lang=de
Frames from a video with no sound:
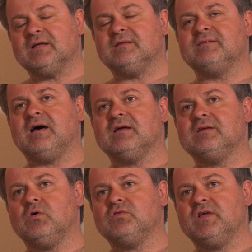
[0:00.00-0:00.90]
sage
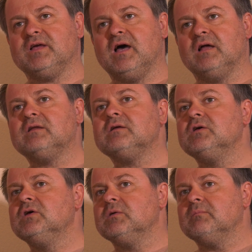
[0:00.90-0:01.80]
ich auch sehr gerne,
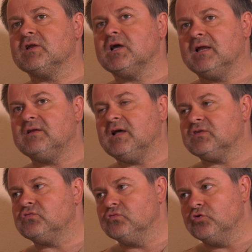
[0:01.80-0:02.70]
man kann
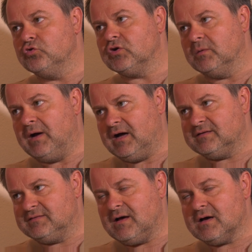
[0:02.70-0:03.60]
dazu höhere
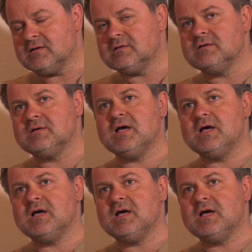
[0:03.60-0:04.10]
Macht sagen.